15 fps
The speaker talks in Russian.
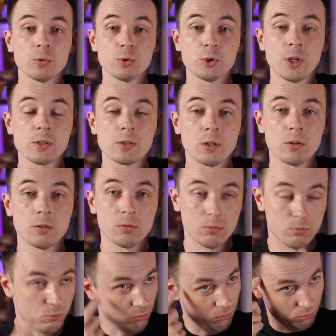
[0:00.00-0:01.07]
получается,
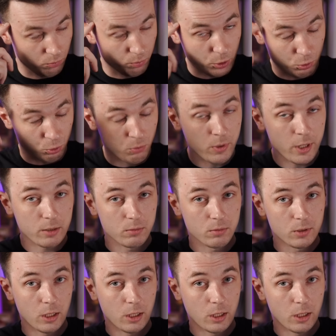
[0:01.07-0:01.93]
ну, продуман.